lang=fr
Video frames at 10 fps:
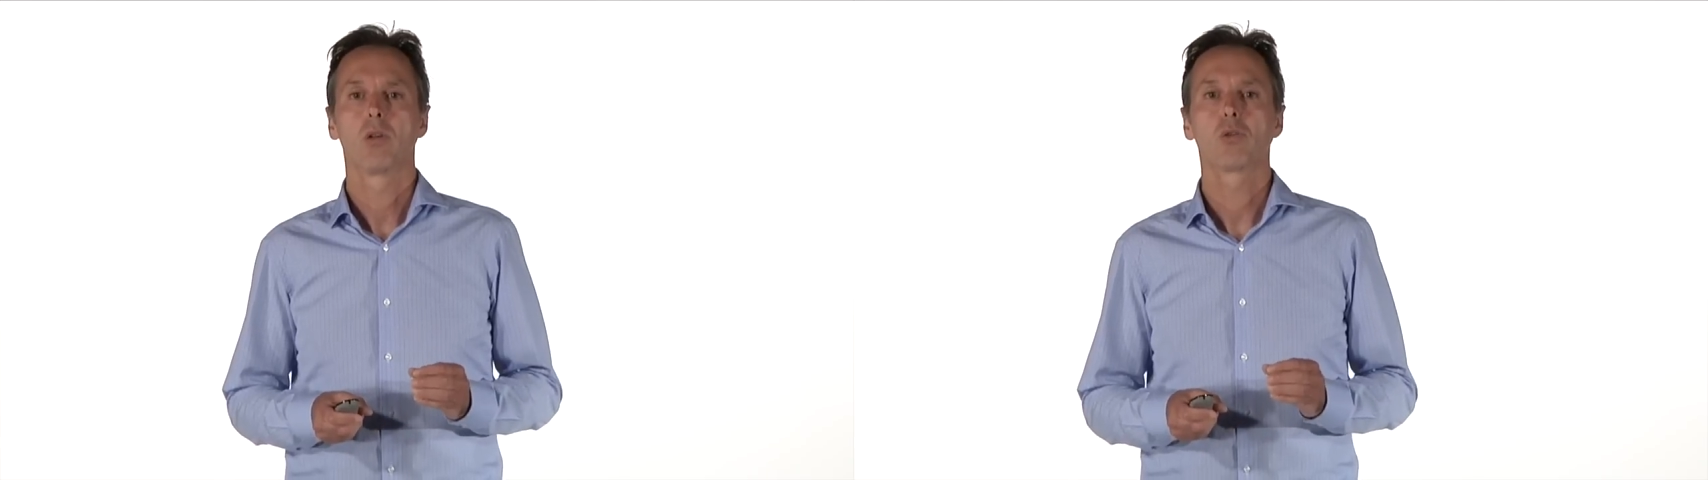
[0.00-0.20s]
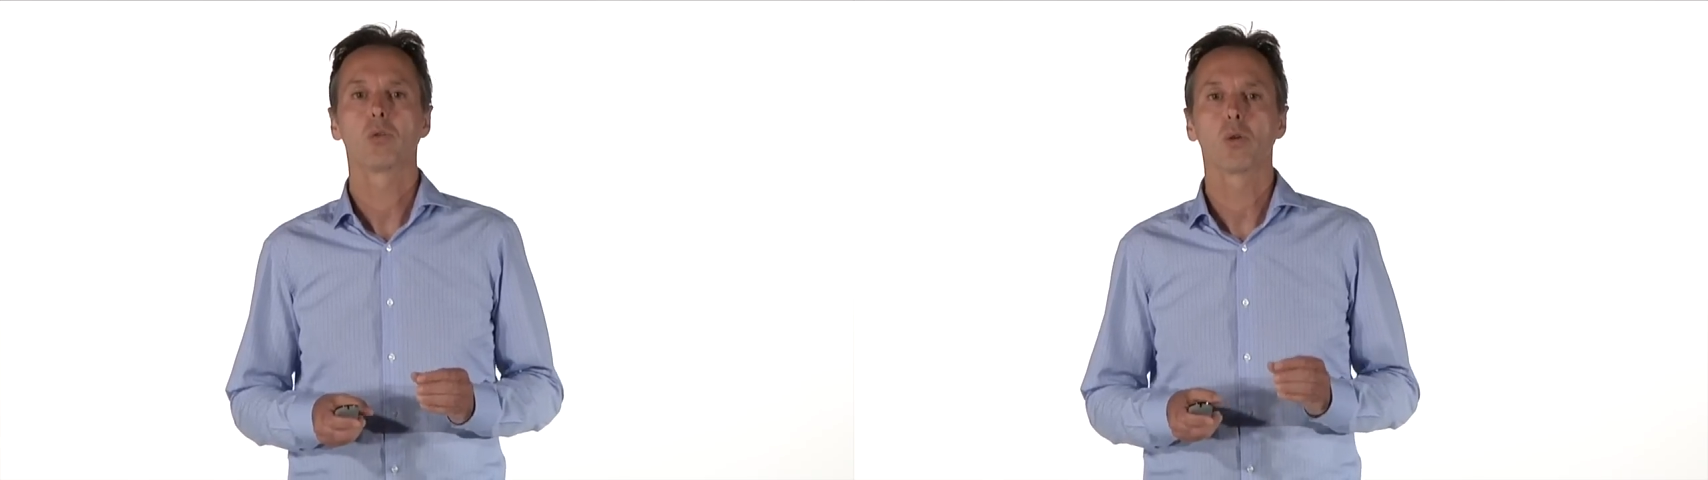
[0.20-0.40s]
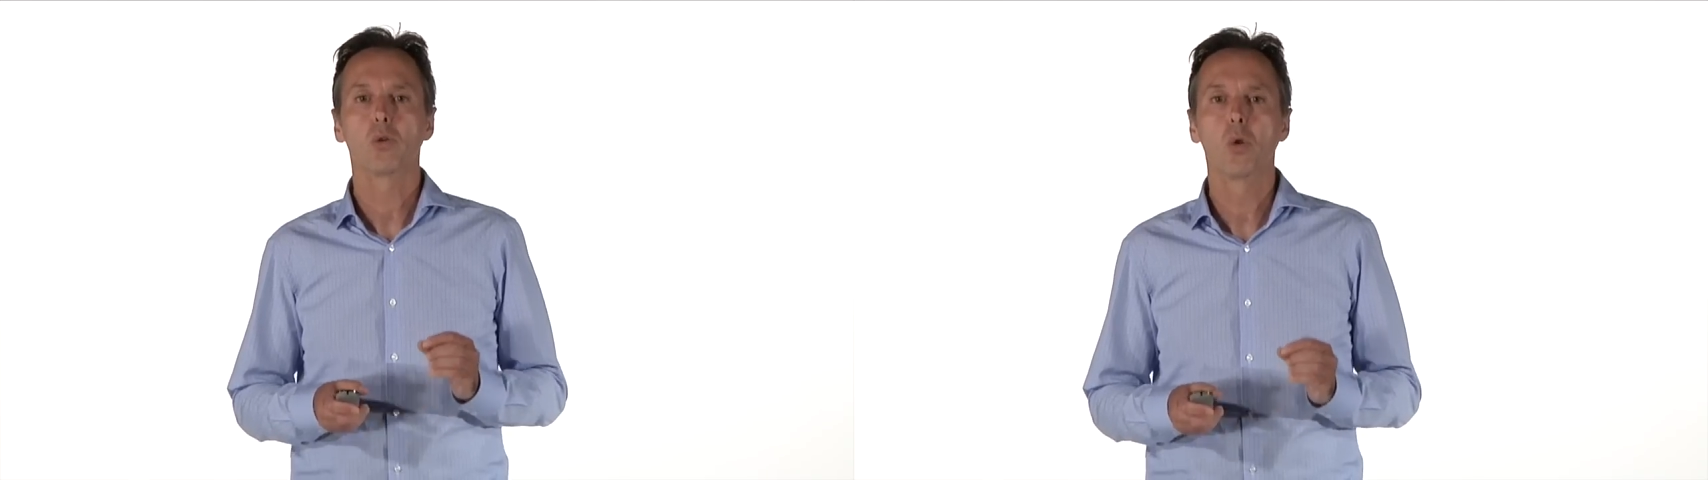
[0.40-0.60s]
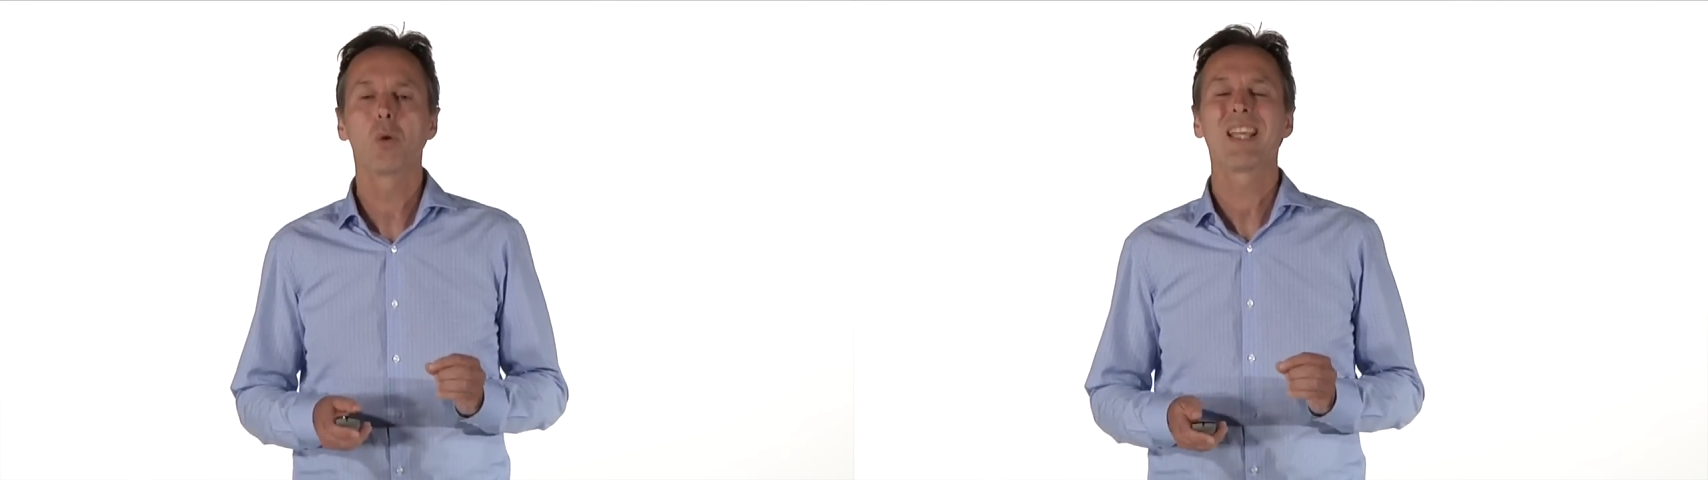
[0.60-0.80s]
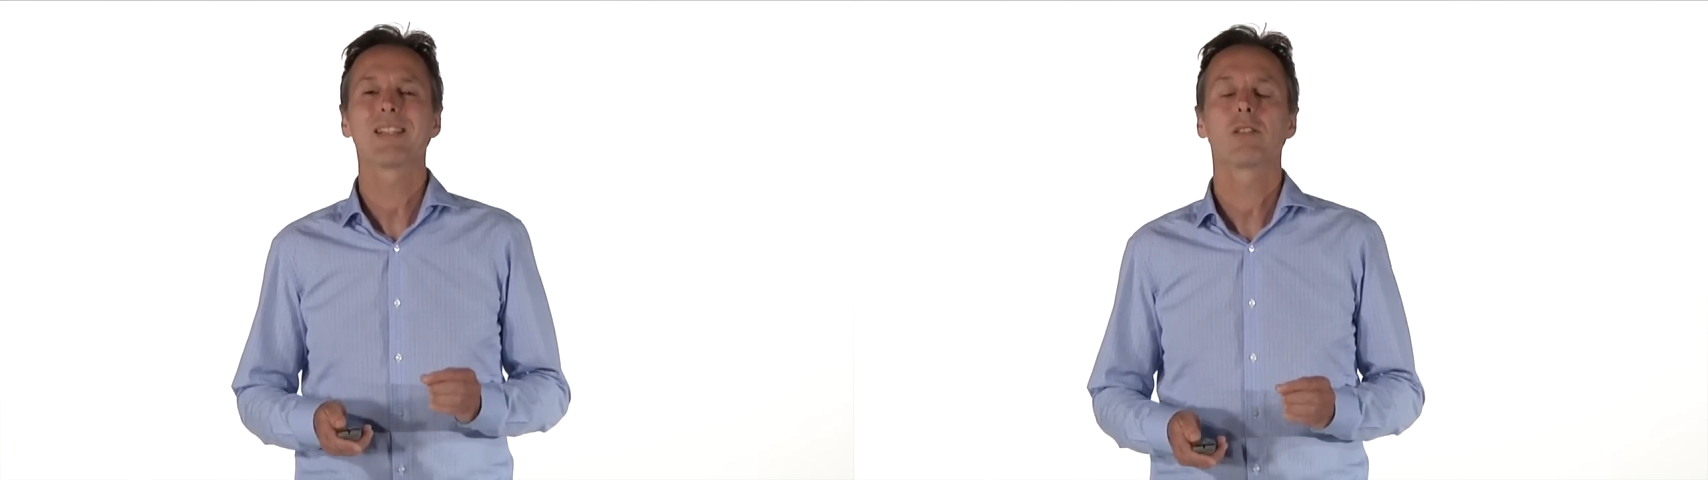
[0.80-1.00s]
sur deux
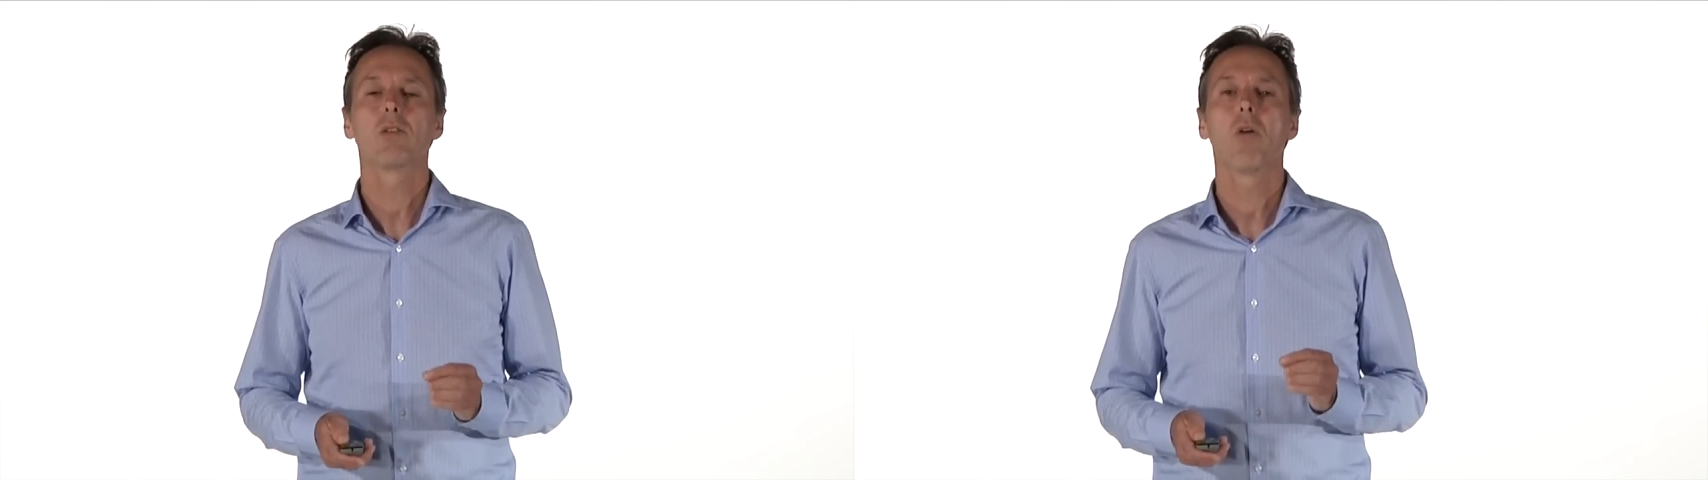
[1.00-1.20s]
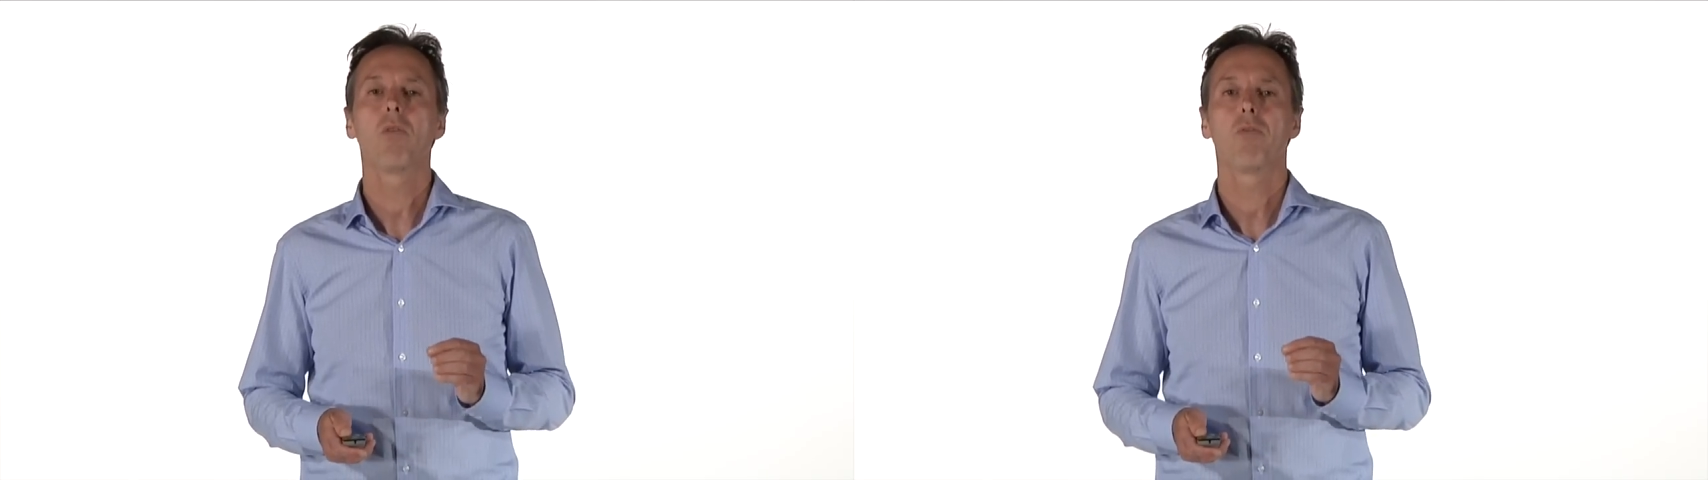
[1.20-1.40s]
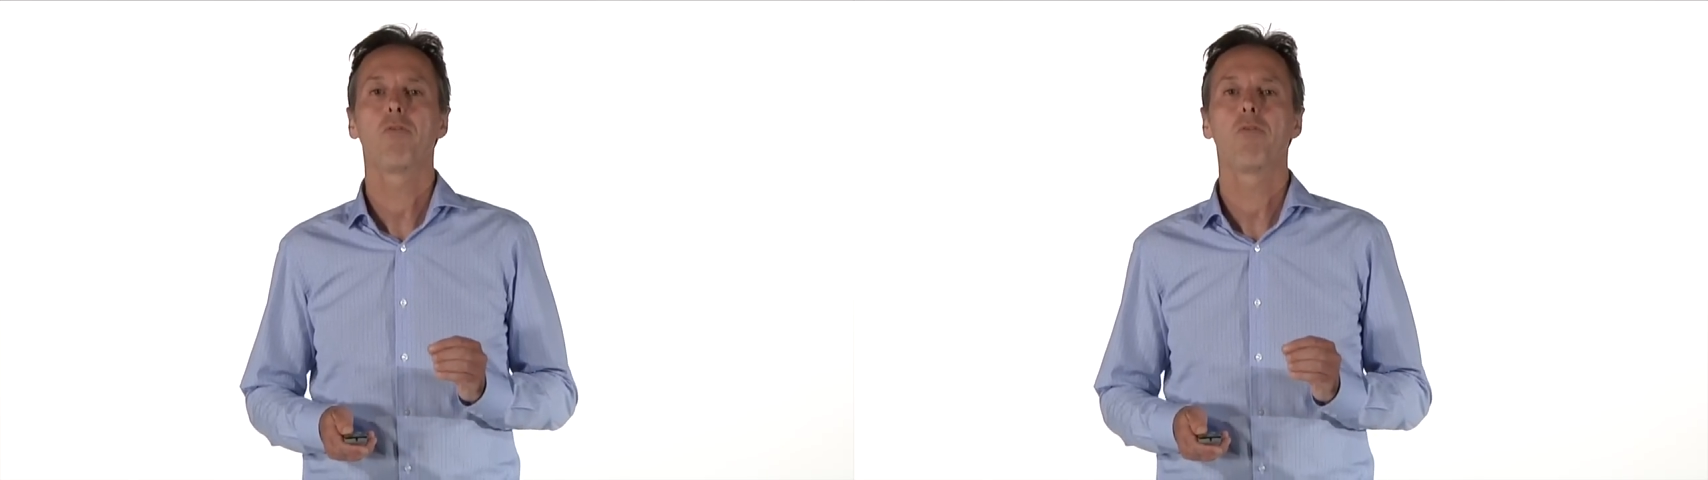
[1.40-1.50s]
questions